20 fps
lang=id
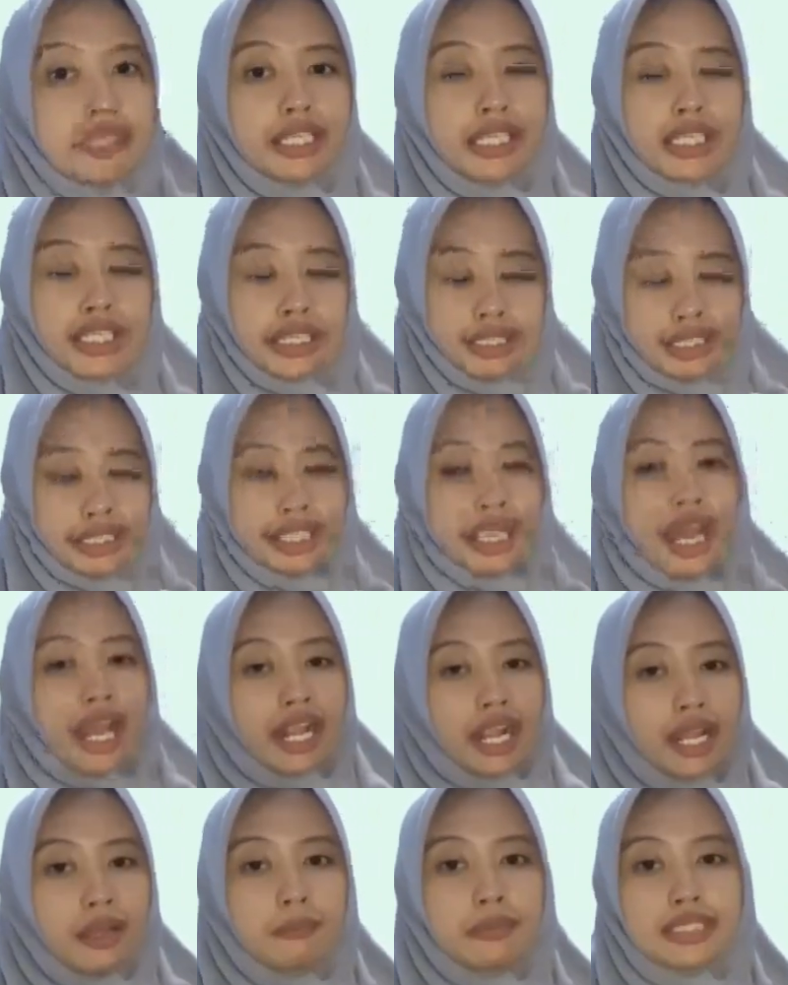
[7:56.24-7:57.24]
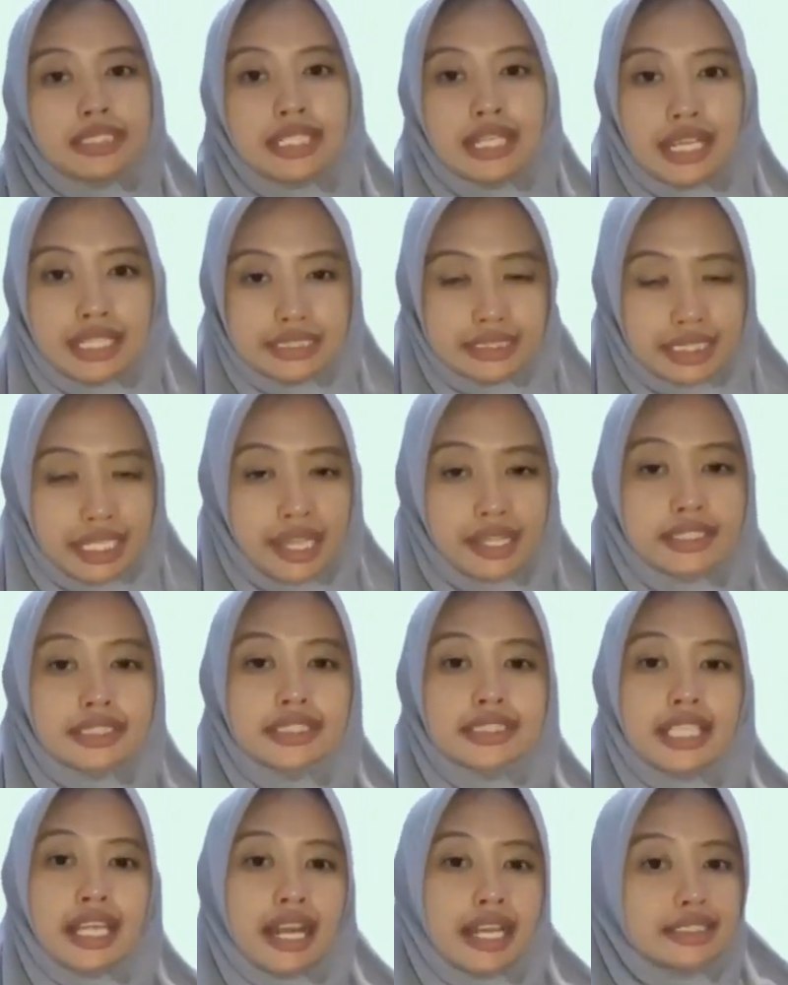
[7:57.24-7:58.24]
peneliti akan menjelaskan
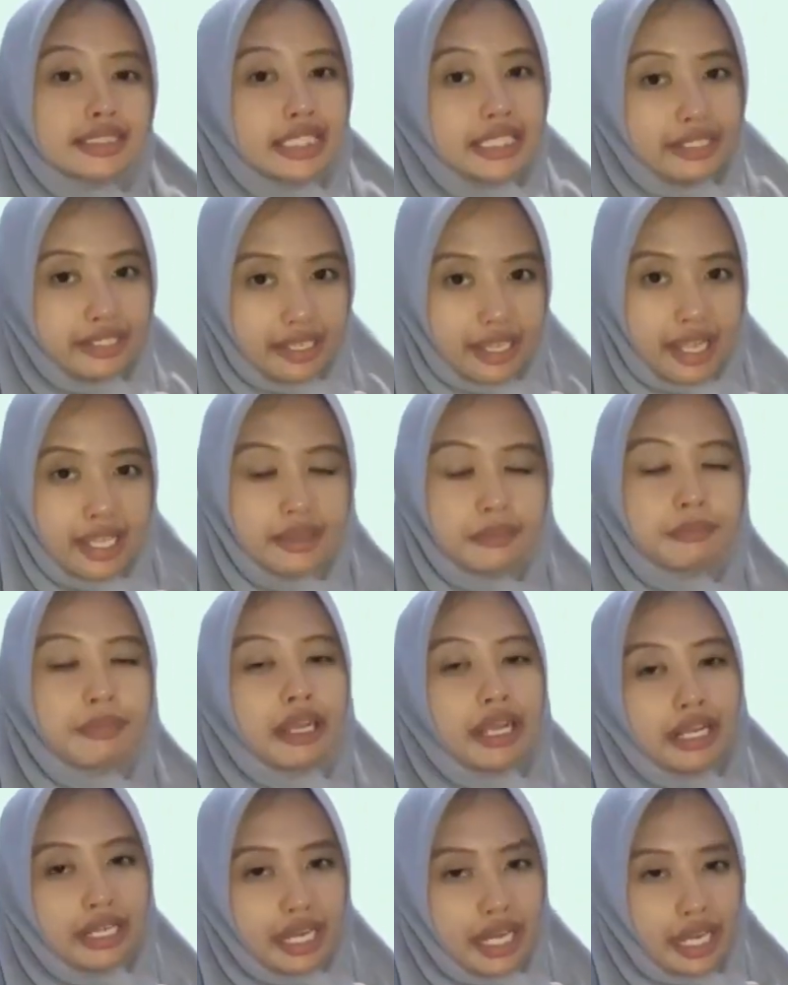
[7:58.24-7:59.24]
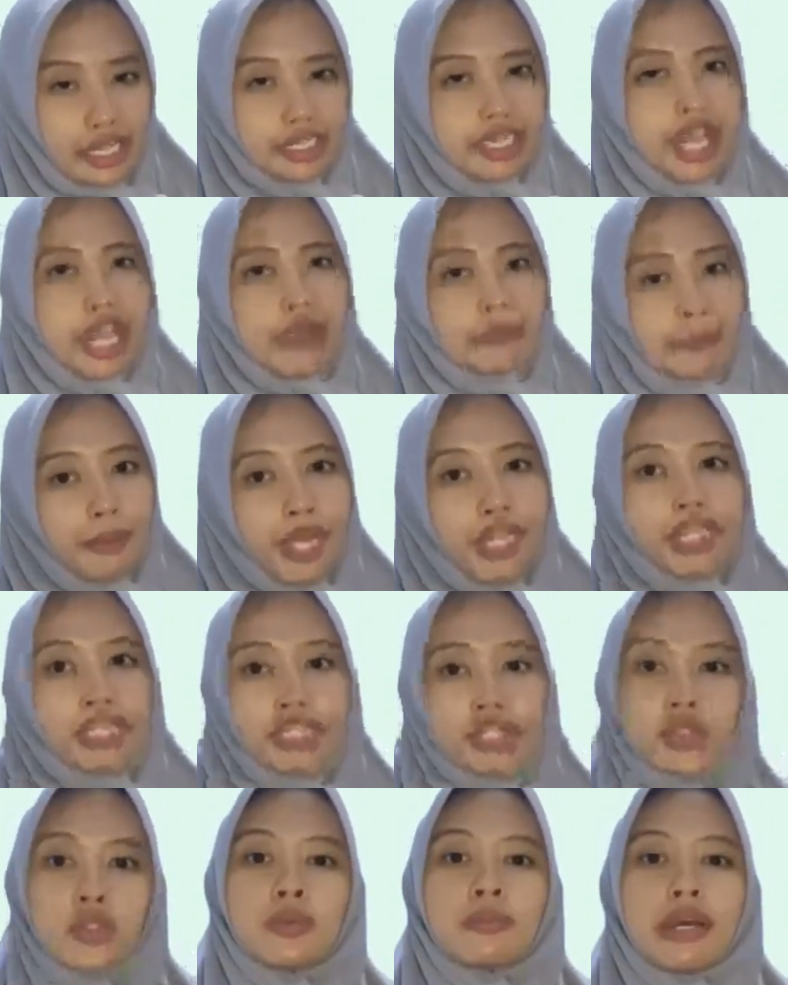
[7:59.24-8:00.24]
secara singkat mengenai apa
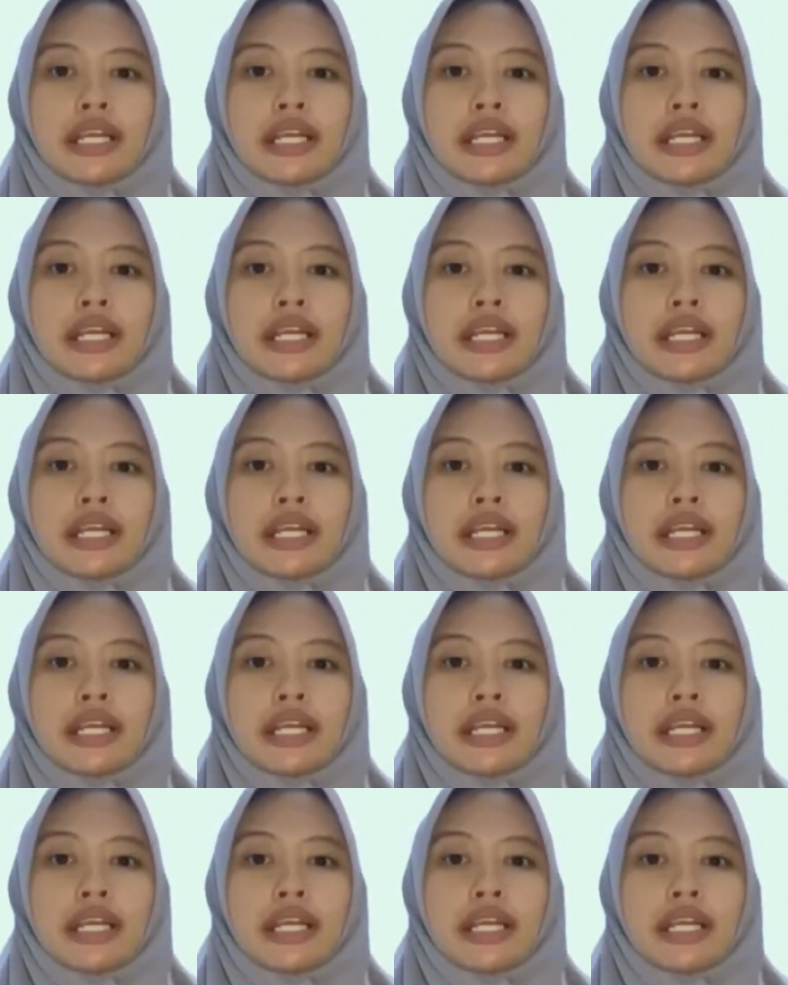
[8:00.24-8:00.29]
itu